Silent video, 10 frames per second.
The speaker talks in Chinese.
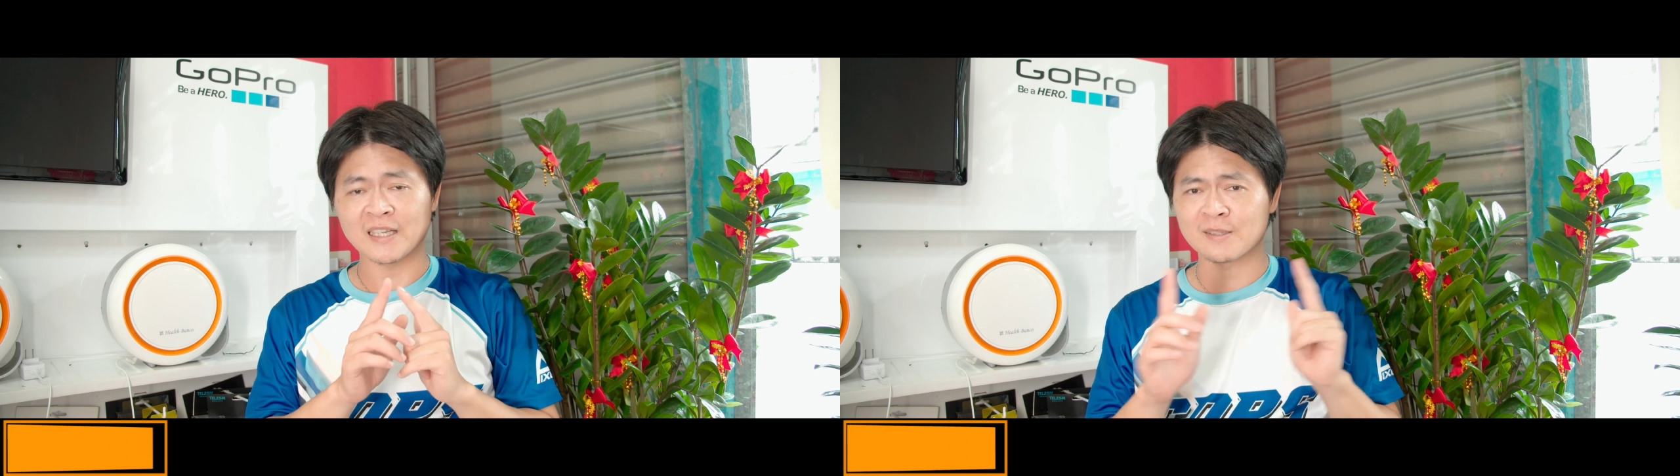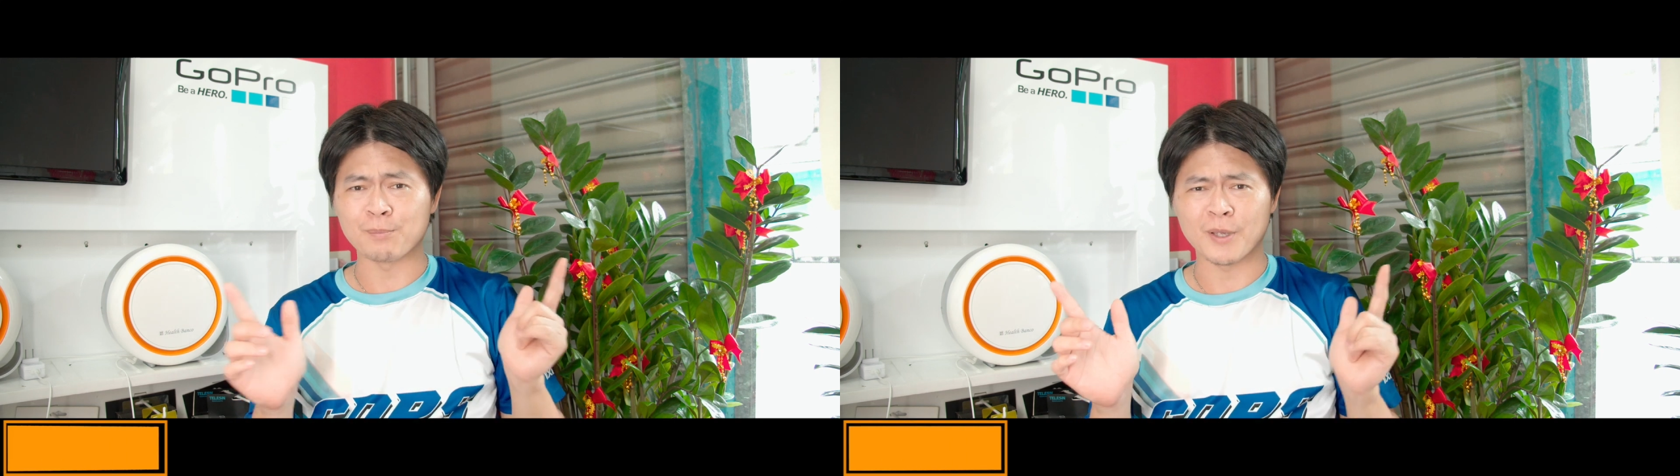
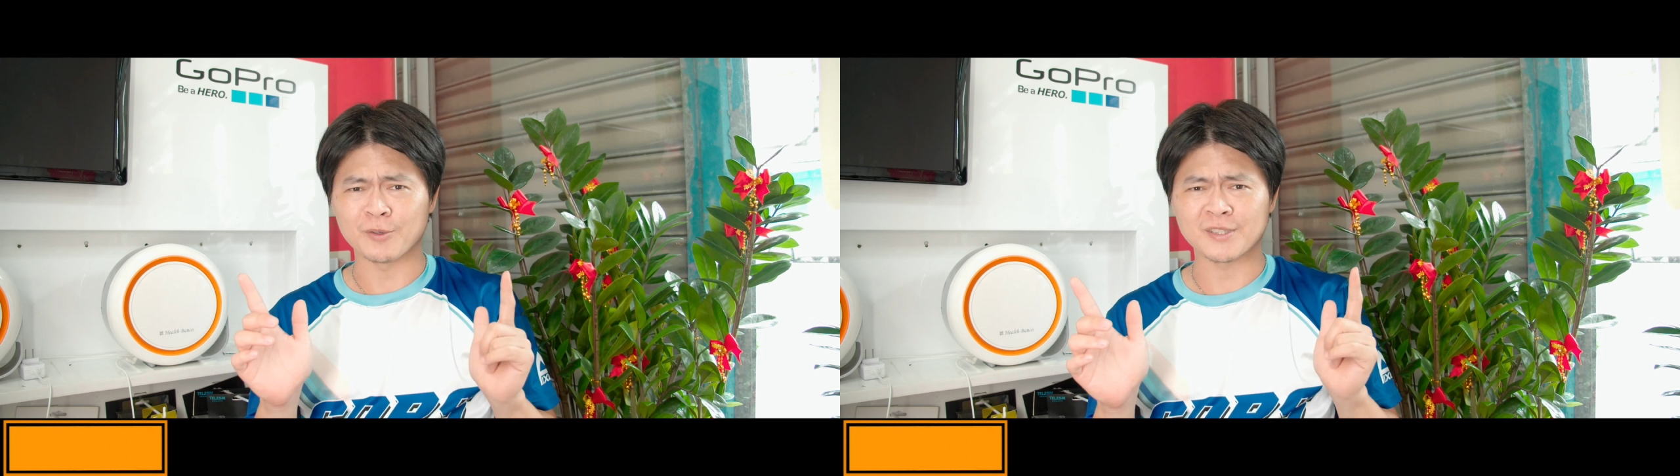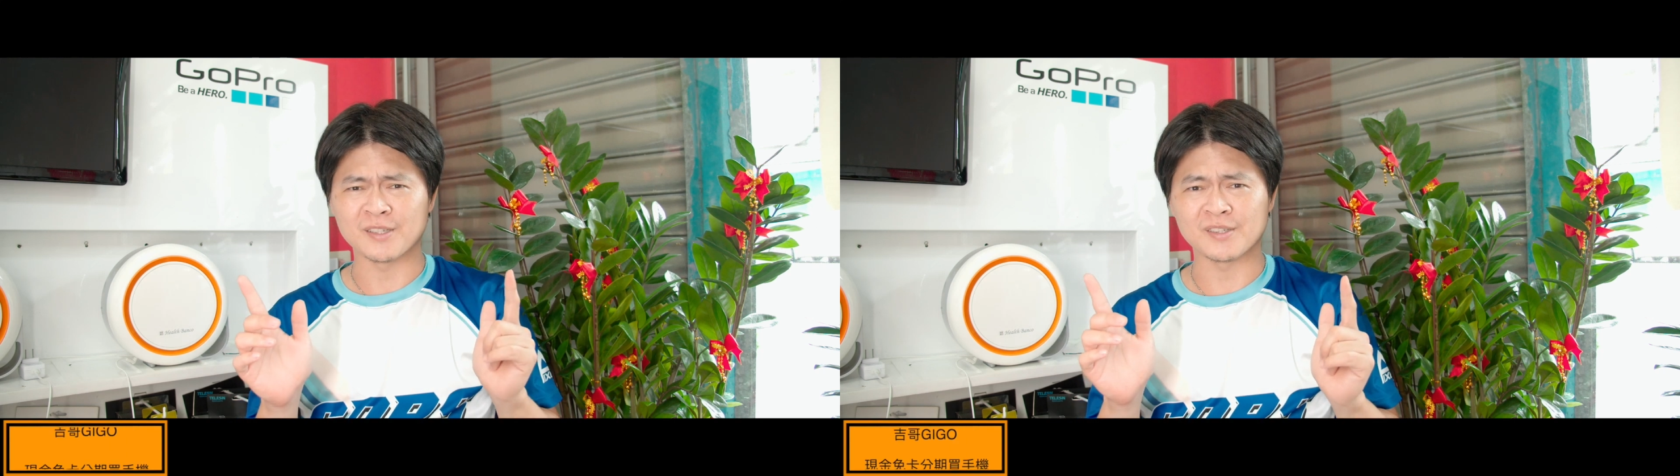但是没
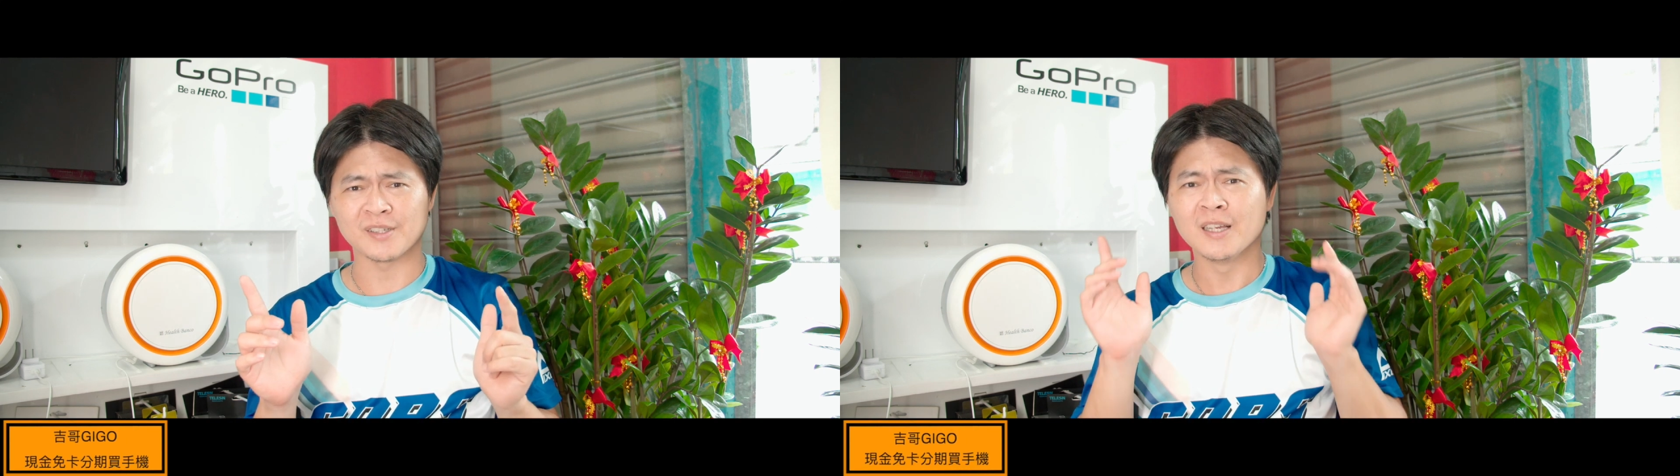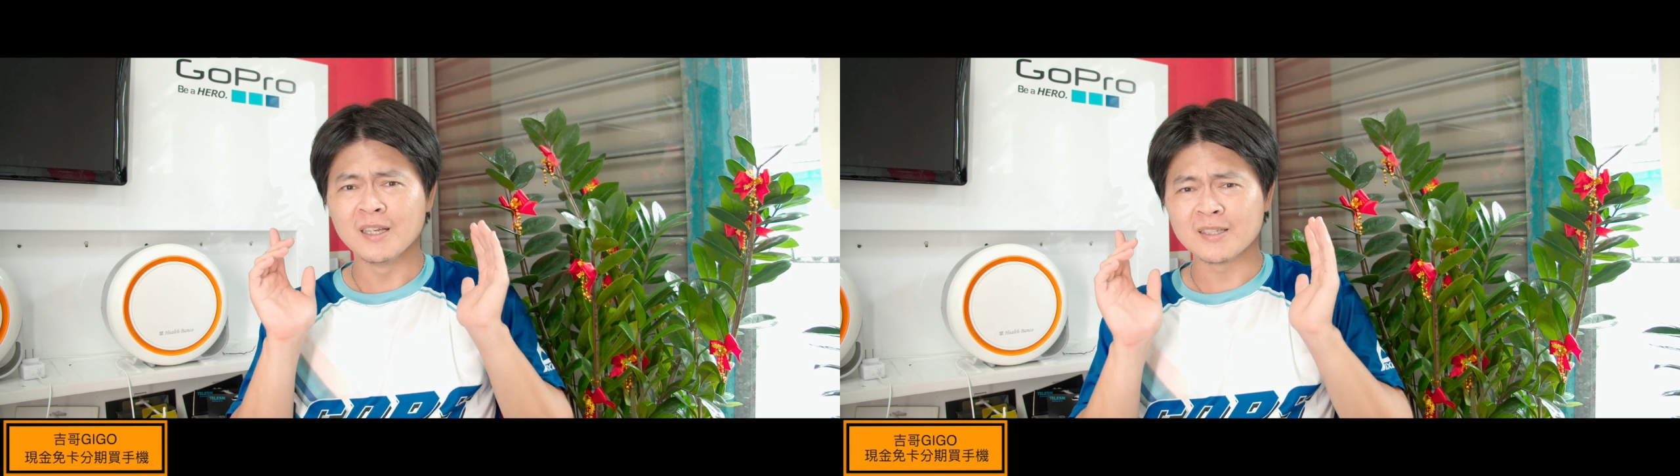有现
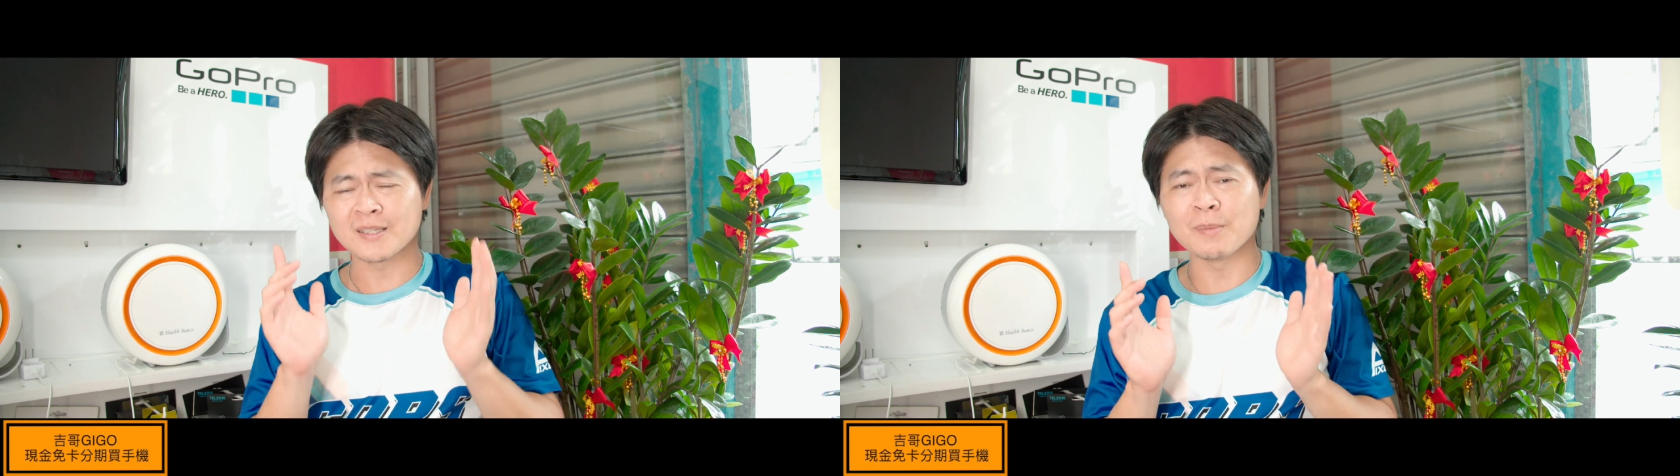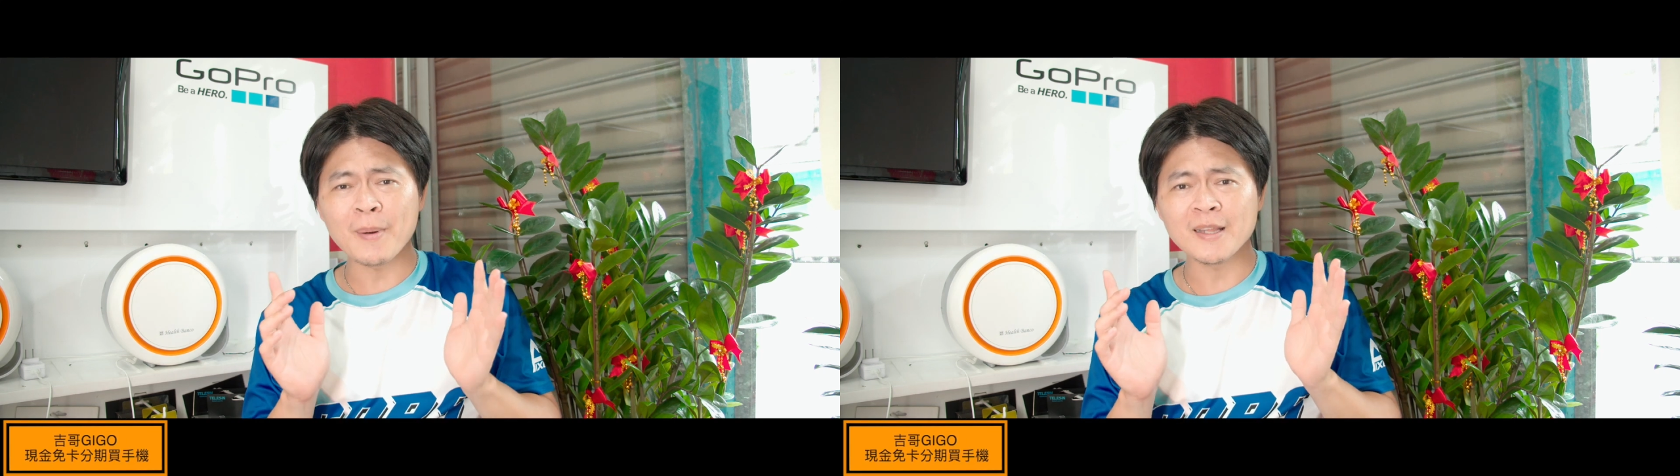金，
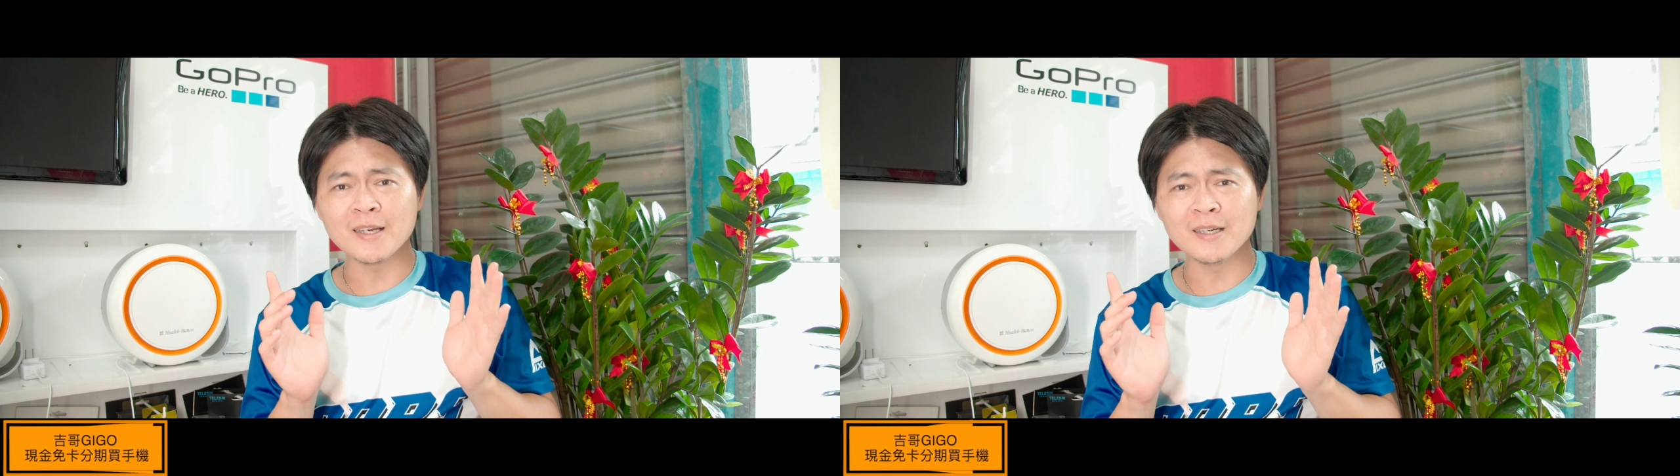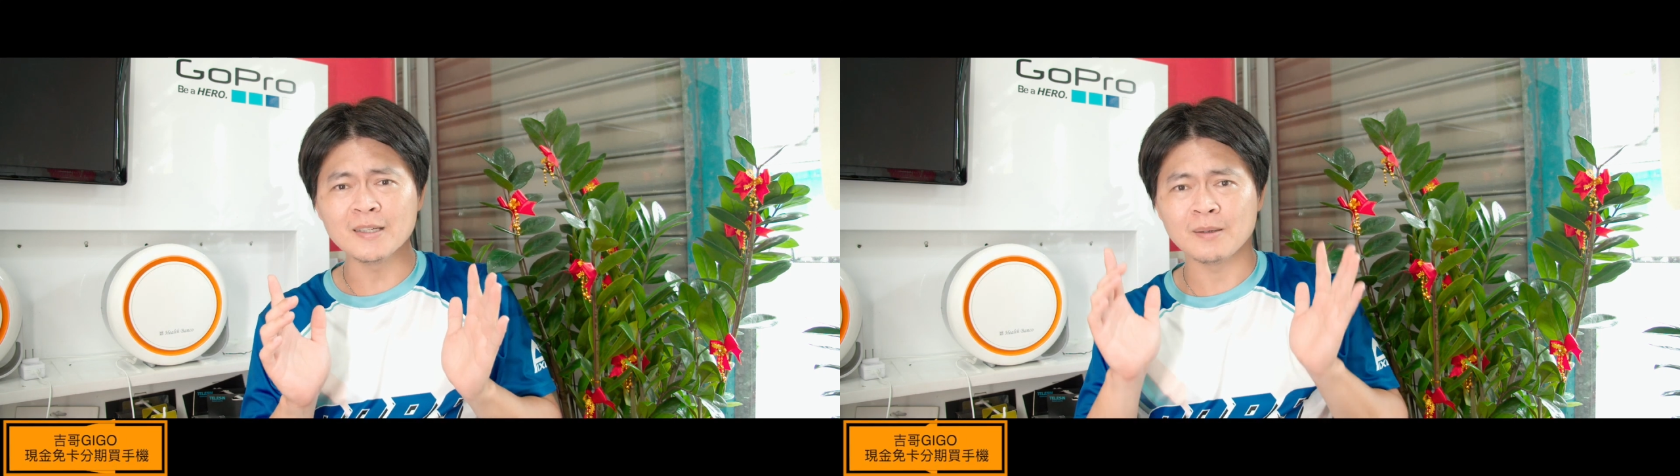怎么办
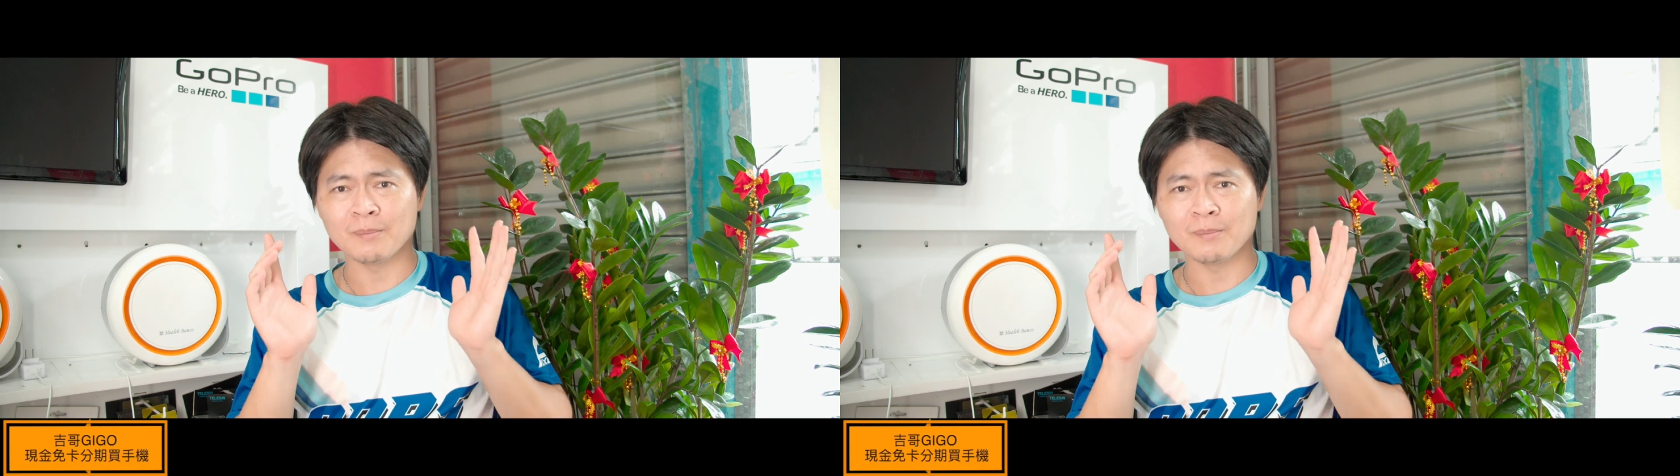呢？